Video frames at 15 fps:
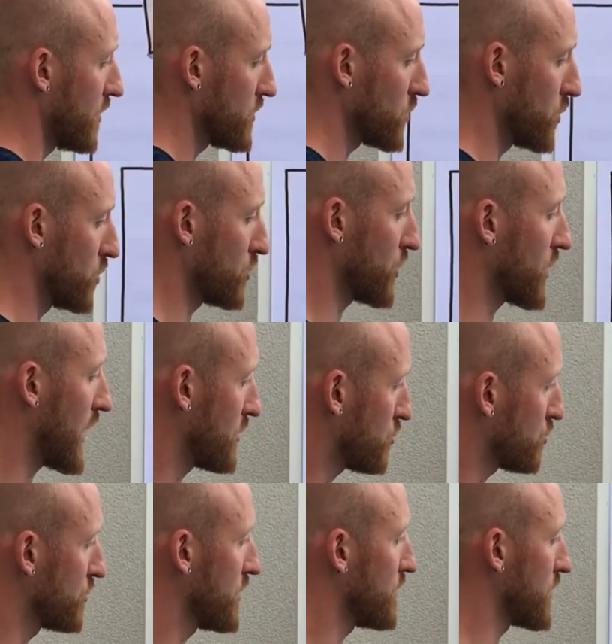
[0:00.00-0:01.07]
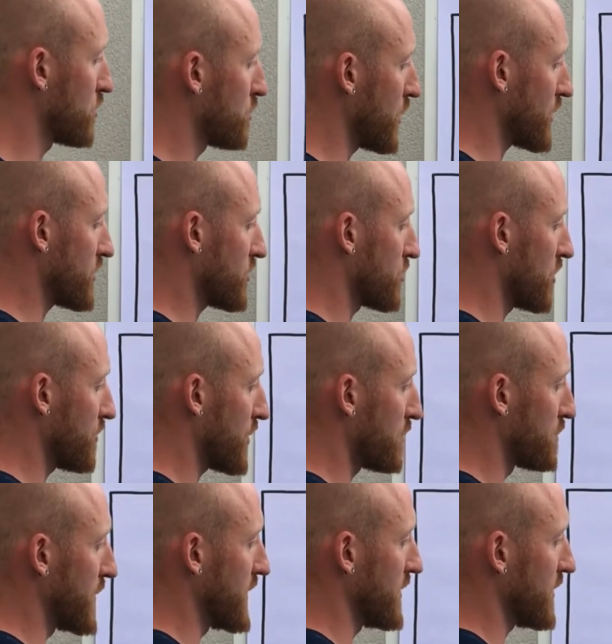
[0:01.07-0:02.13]
So, und dann kannst du die, wenn du möchtest, noch
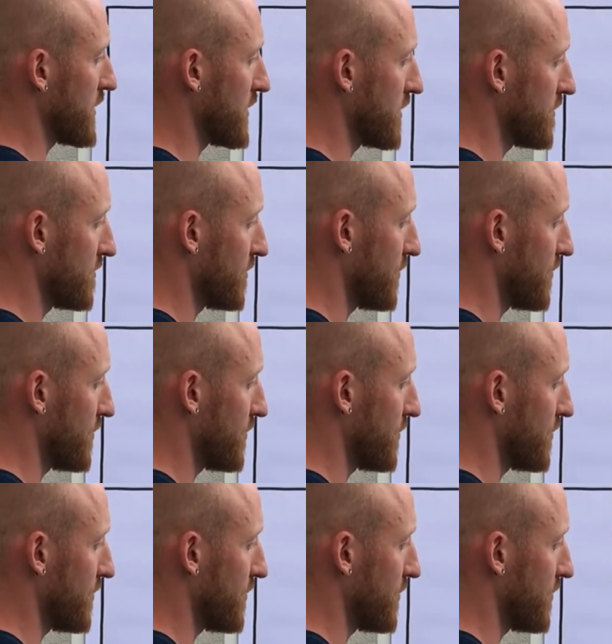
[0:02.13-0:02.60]
verbinden.